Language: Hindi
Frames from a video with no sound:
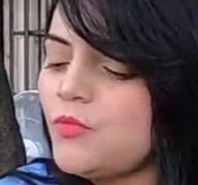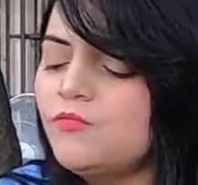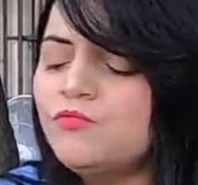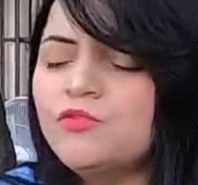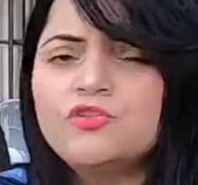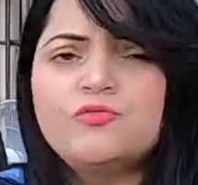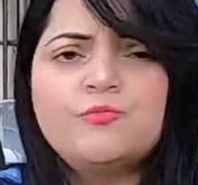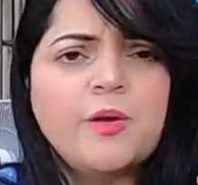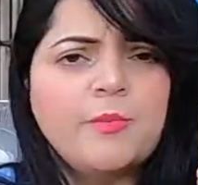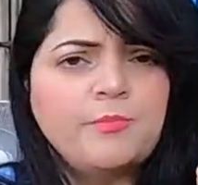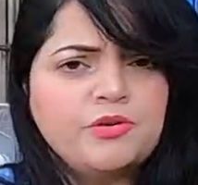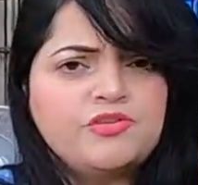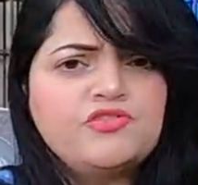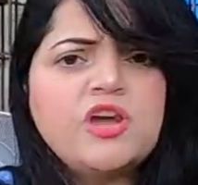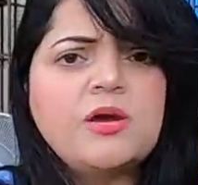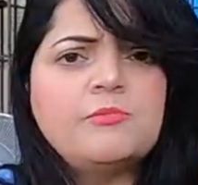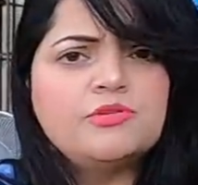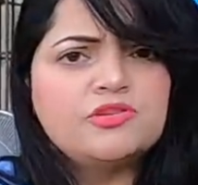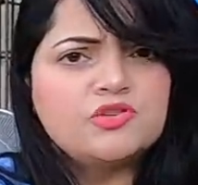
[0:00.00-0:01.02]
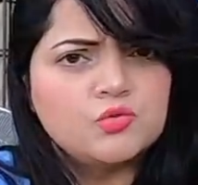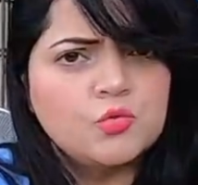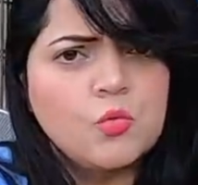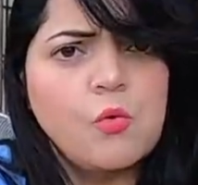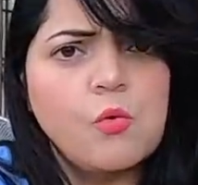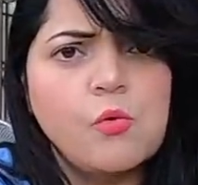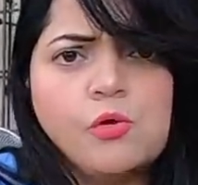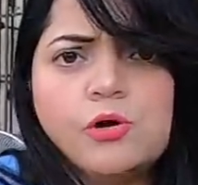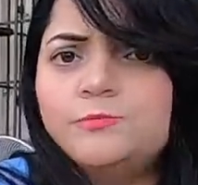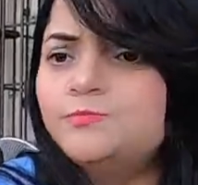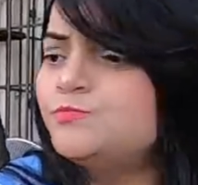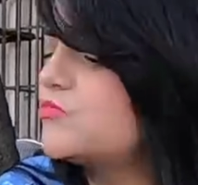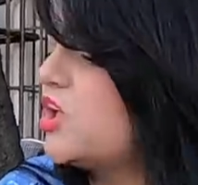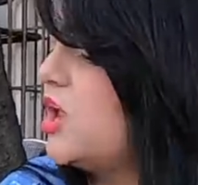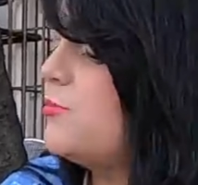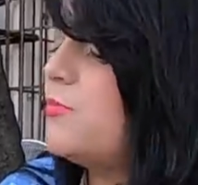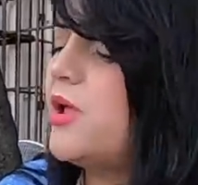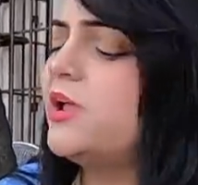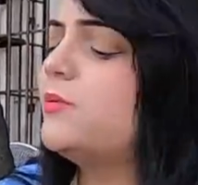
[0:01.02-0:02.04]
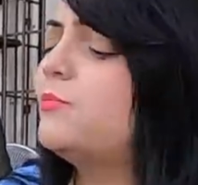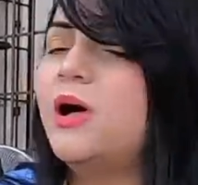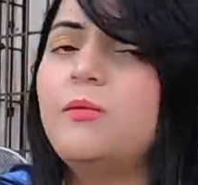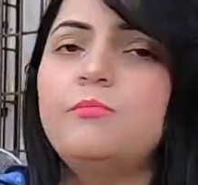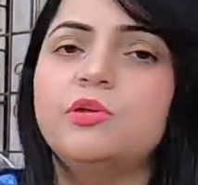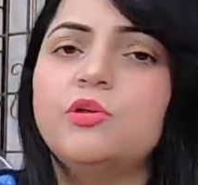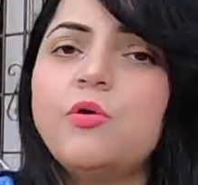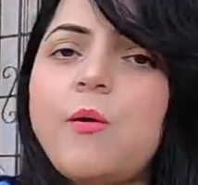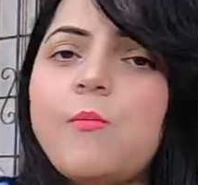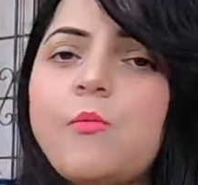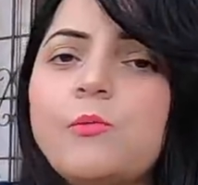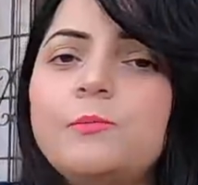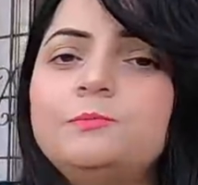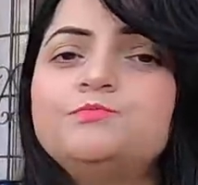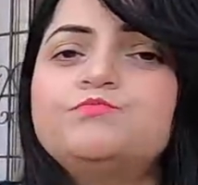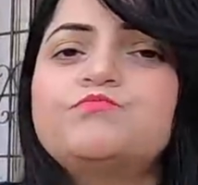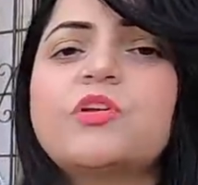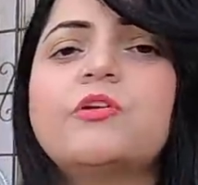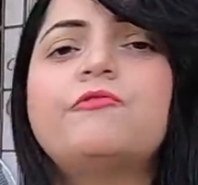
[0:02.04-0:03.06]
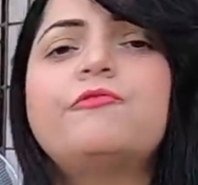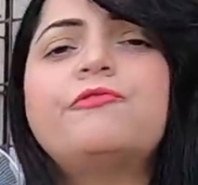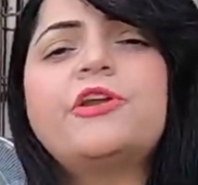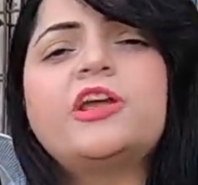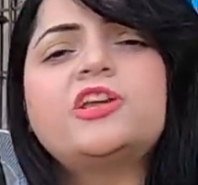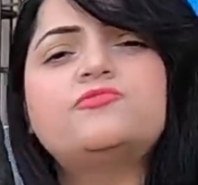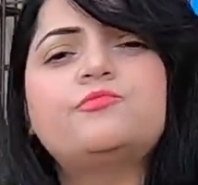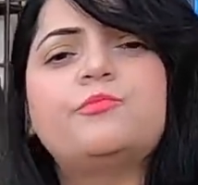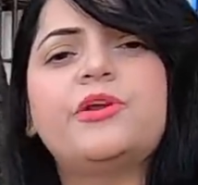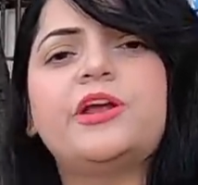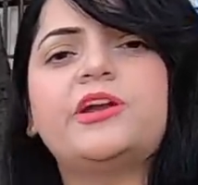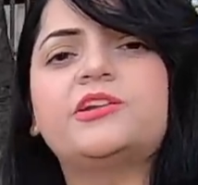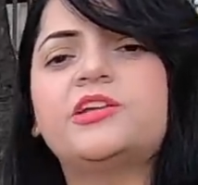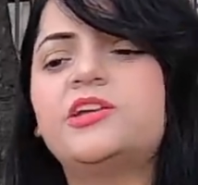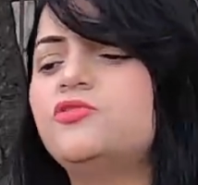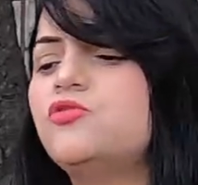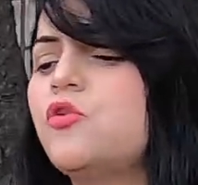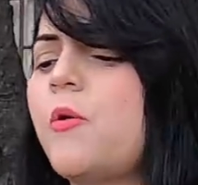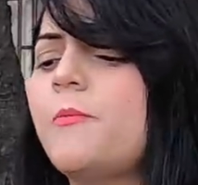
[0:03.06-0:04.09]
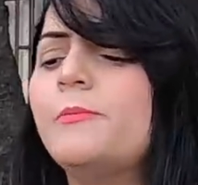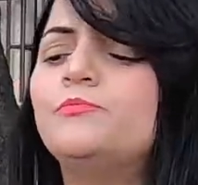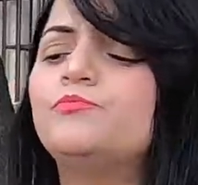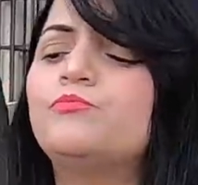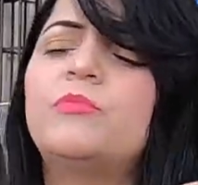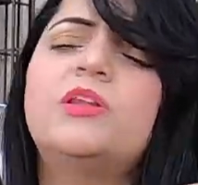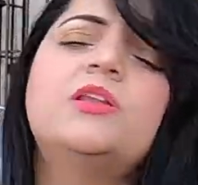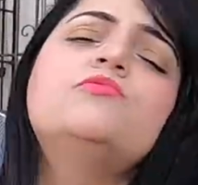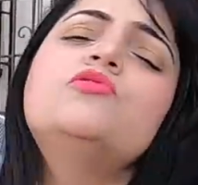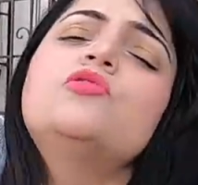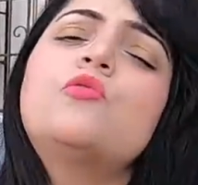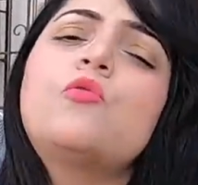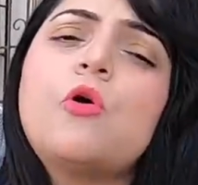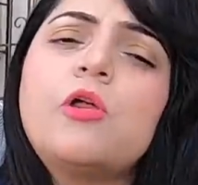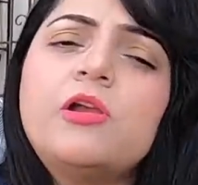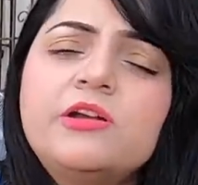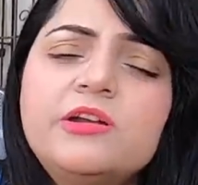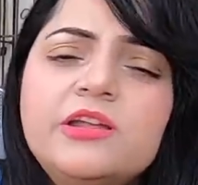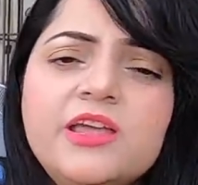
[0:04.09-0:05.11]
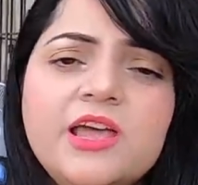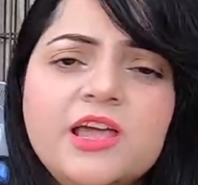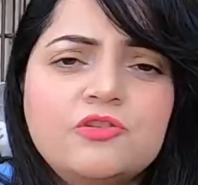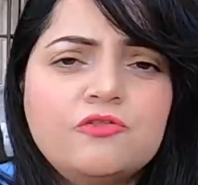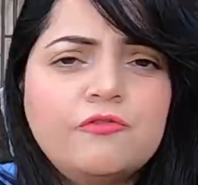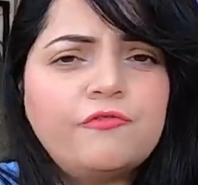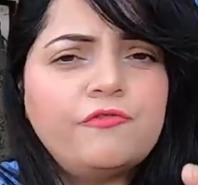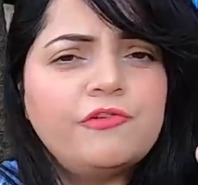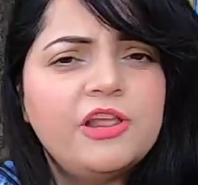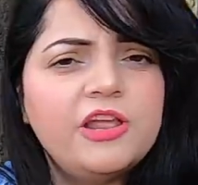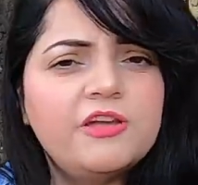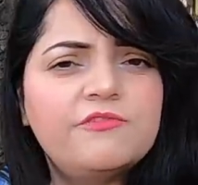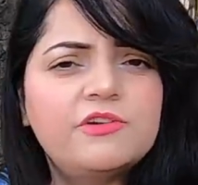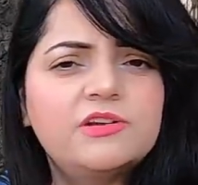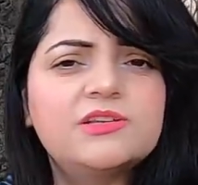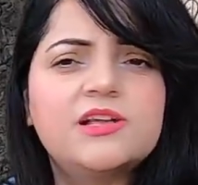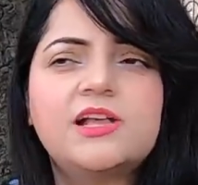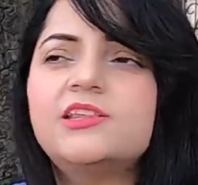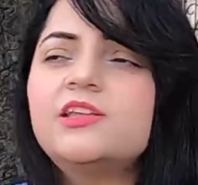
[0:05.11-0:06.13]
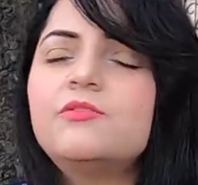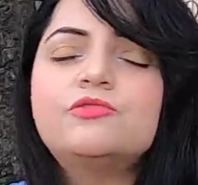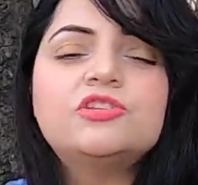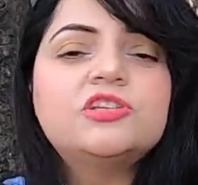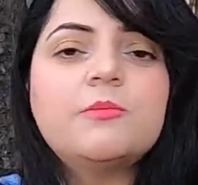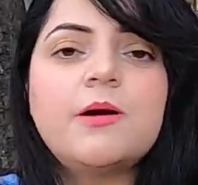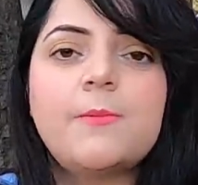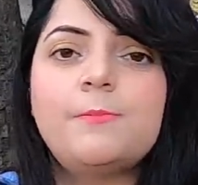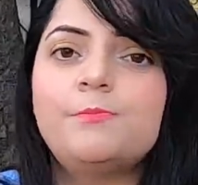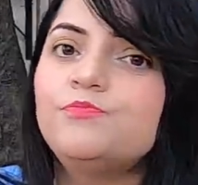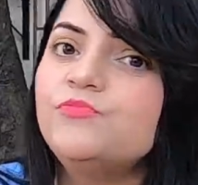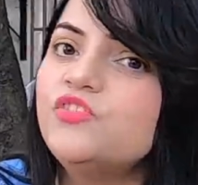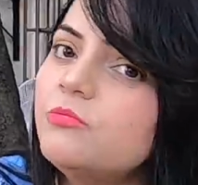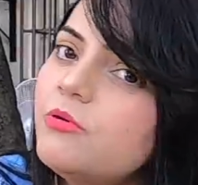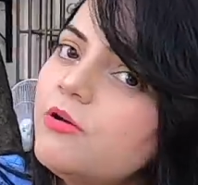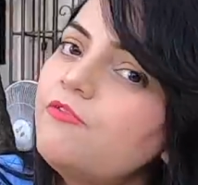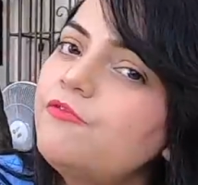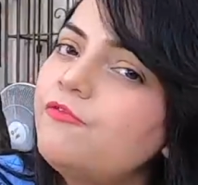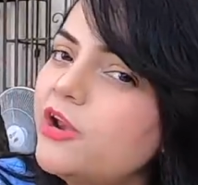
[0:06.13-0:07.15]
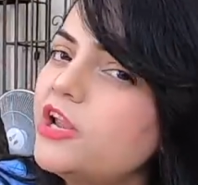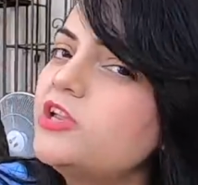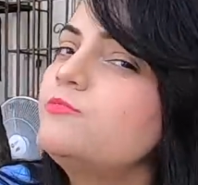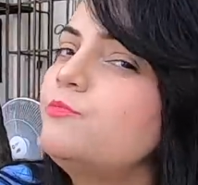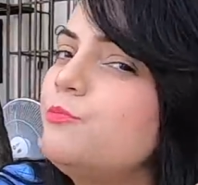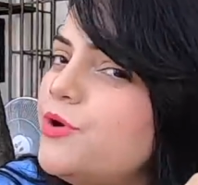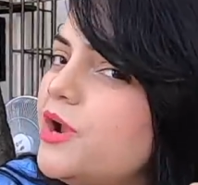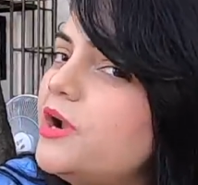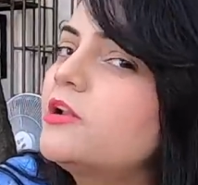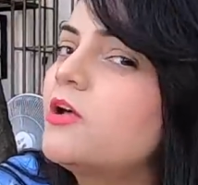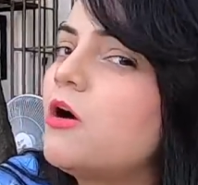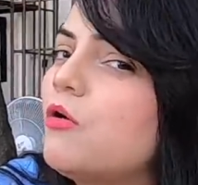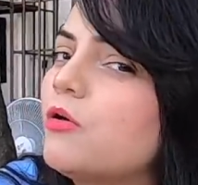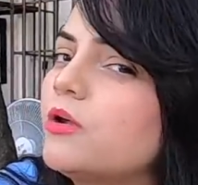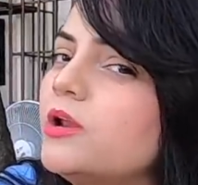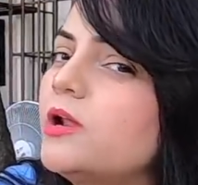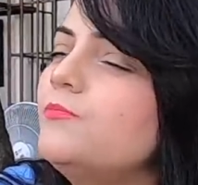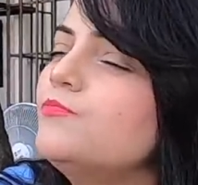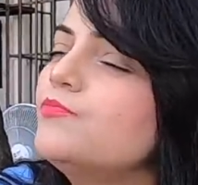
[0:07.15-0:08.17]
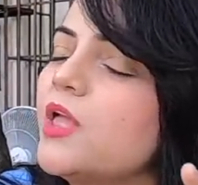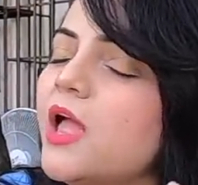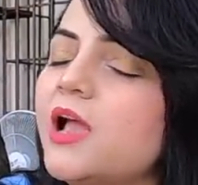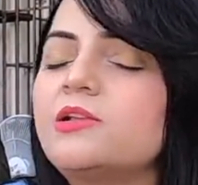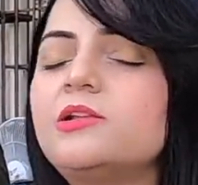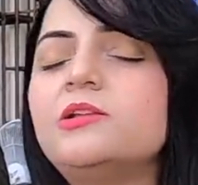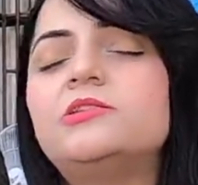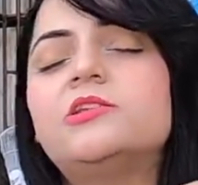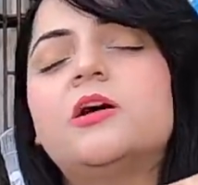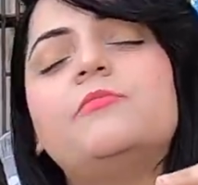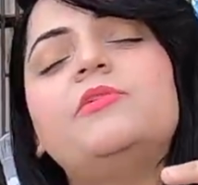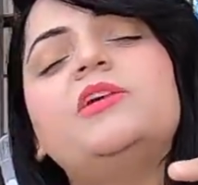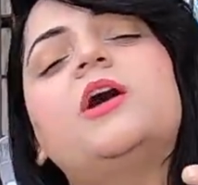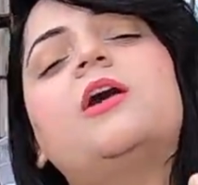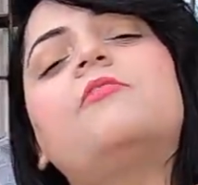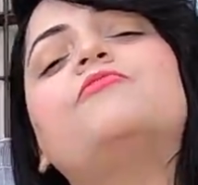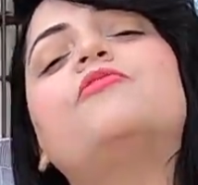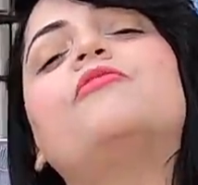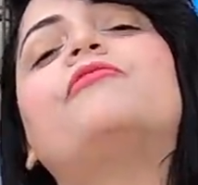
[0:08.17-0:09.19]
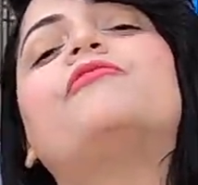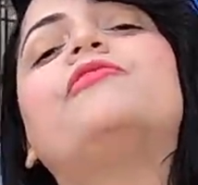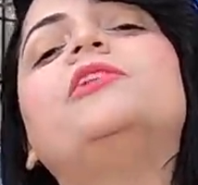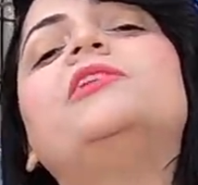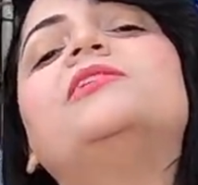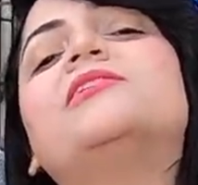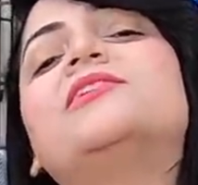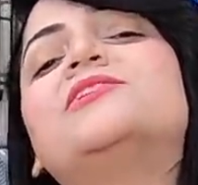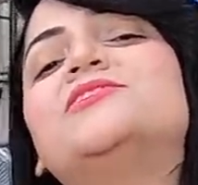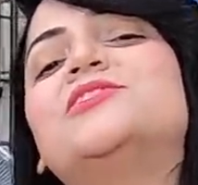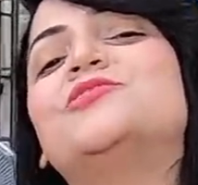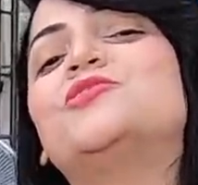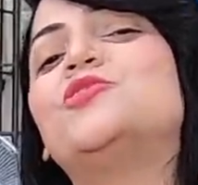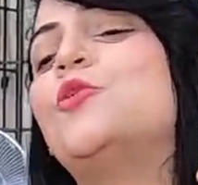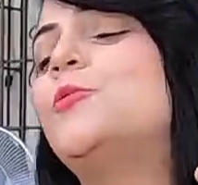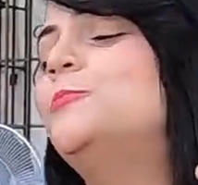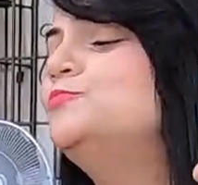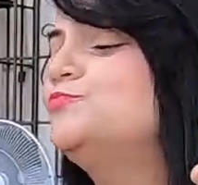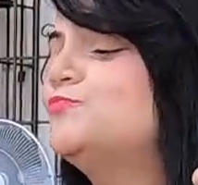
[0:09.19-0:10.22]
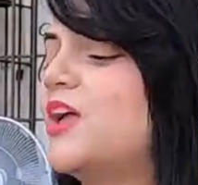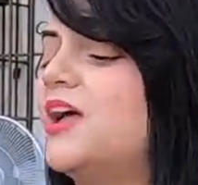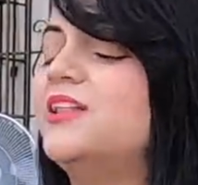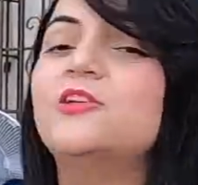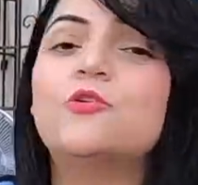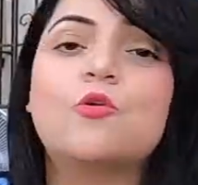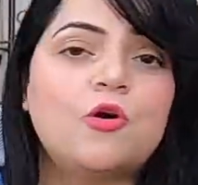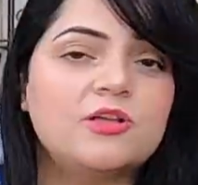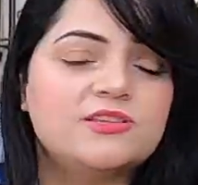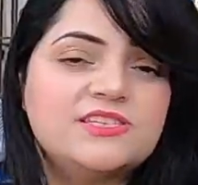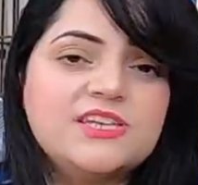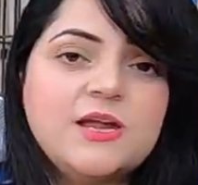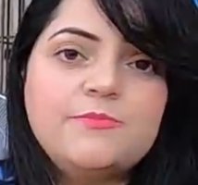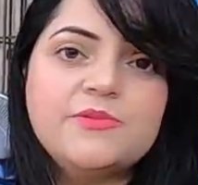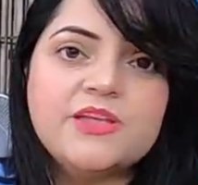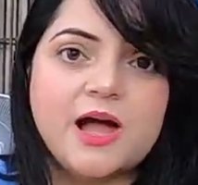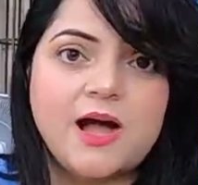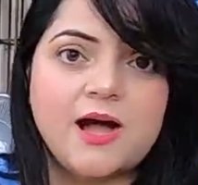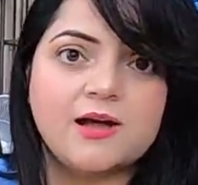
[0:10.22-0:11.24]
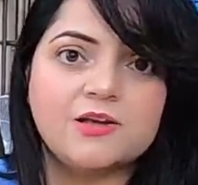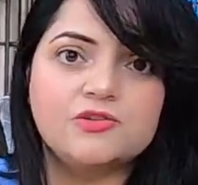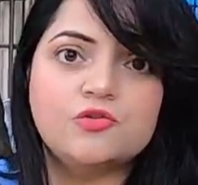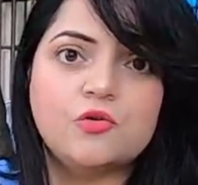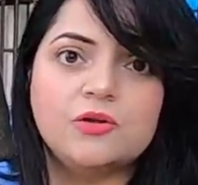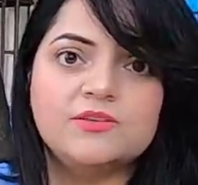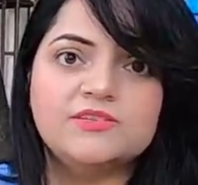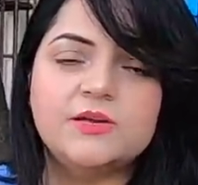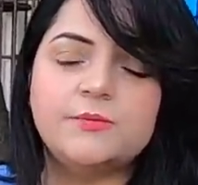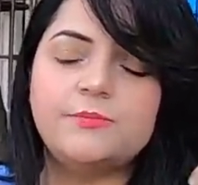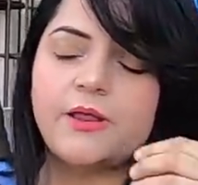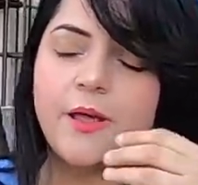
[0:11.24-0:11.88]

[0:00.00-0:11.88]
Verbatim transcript: दिस पेपर जैम इज़ सो गुड एंड मैं एक बात बताऊँ आपको फ्रेश ब्रेड की जो मतलब जो क्वालिटी है जो फ्लेवर्स आते हैं वो जब आप जब आप फ्रेश ब्रेड खाओगे ना एक्चुअली तभी आप वो फील कर सकते हो एंड द कॉन्सेप्ट यहाँ का जो कॉन्सेप्ट